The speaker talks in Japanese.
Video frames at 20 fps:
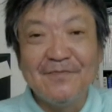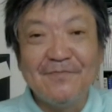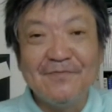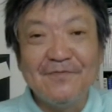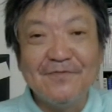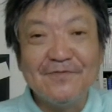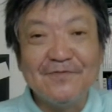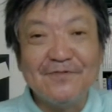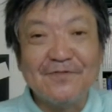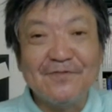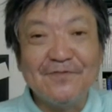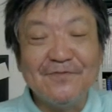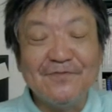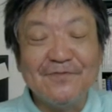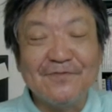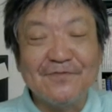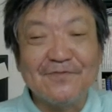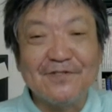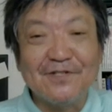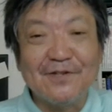もっと
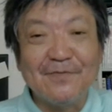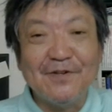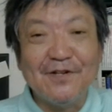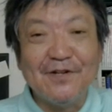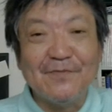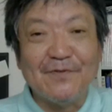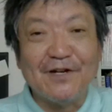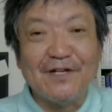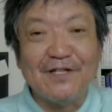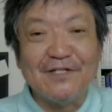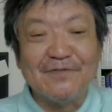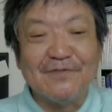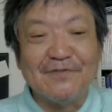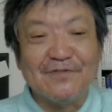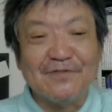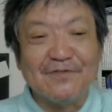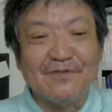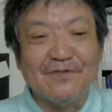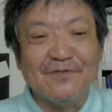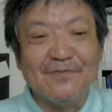キュンキュン攻めればいいの
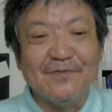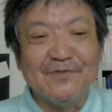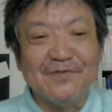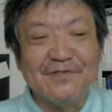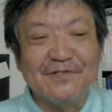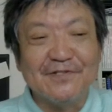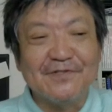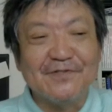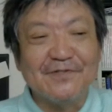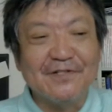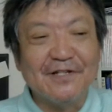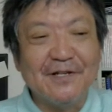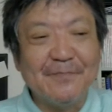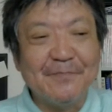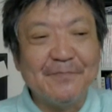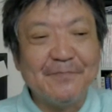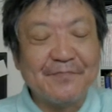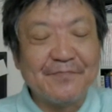にと思うんですよね